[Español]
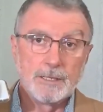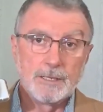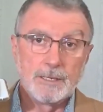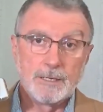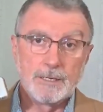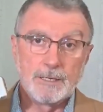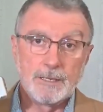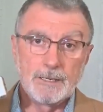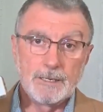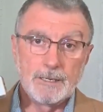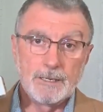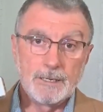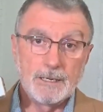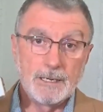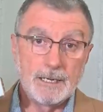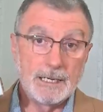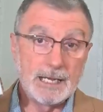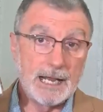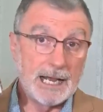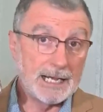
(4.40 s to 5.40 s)

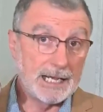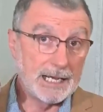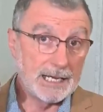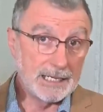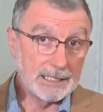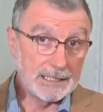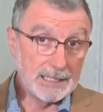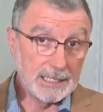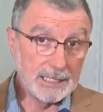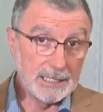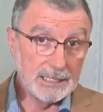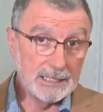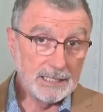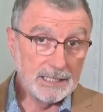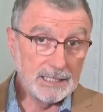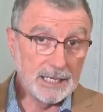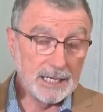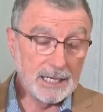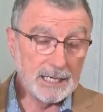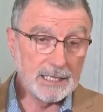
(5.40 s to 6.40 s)
Eh, las
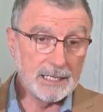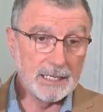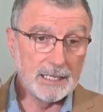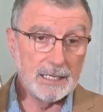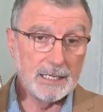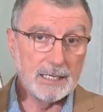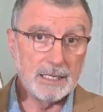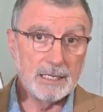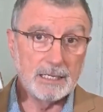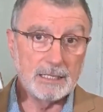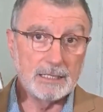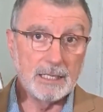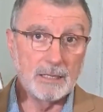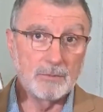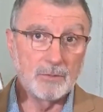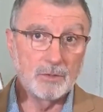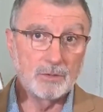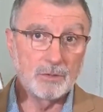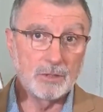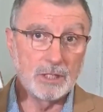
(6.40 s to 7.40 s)
características que
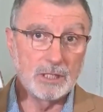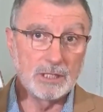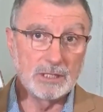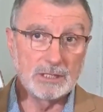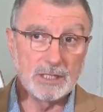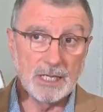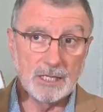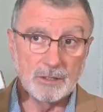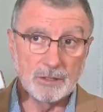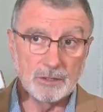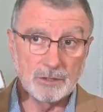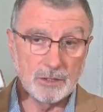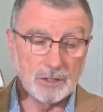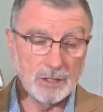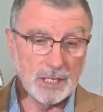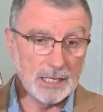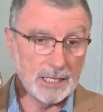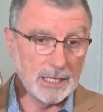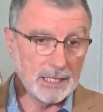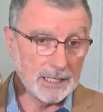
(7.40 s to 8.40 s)
estamos utilizando
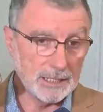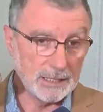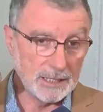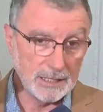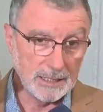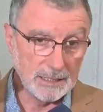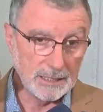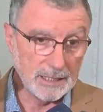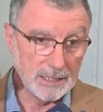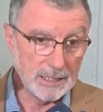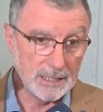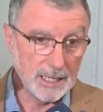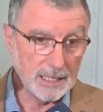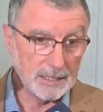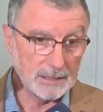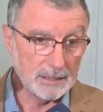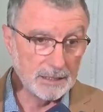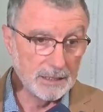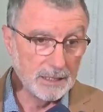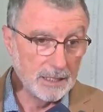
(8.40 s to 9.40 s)
son las
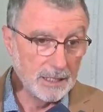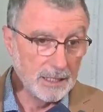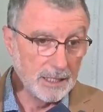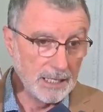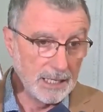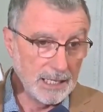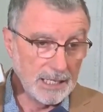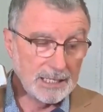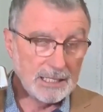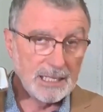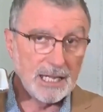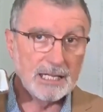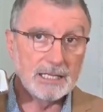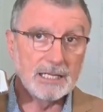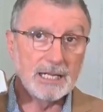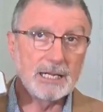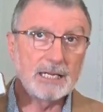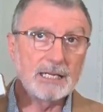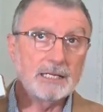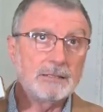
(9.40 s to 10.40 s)
características
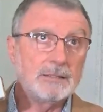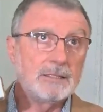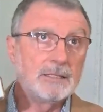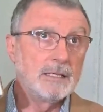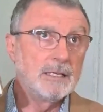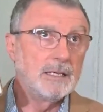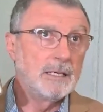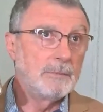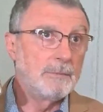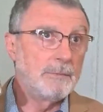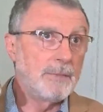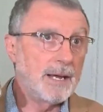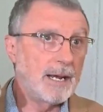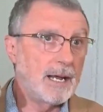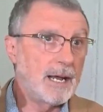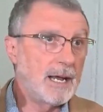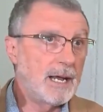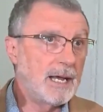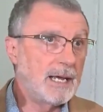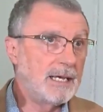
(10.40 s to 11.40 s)
estándares
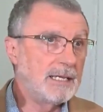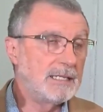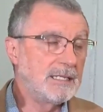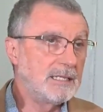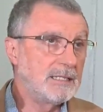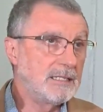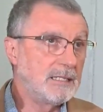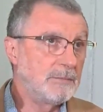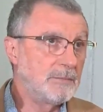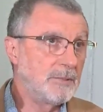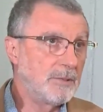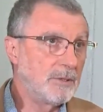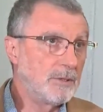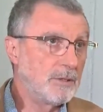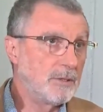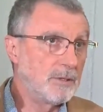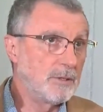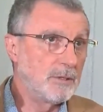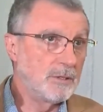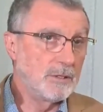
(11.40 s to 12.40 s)
para este
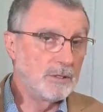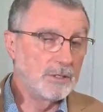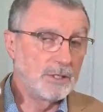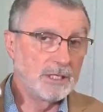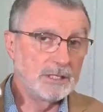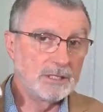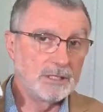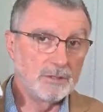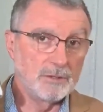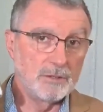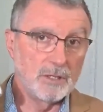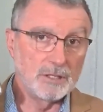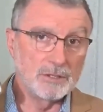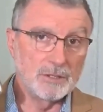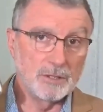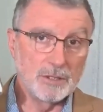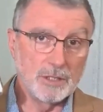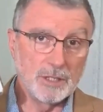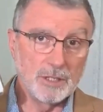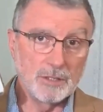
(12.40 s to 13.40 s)
tipo de
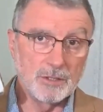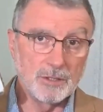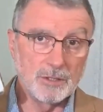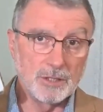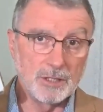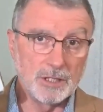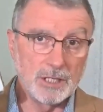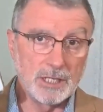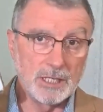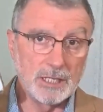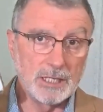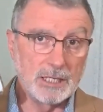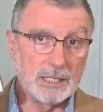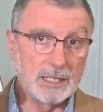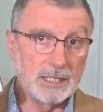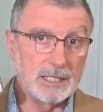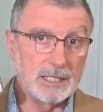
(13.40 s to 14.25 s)
situaciones, donde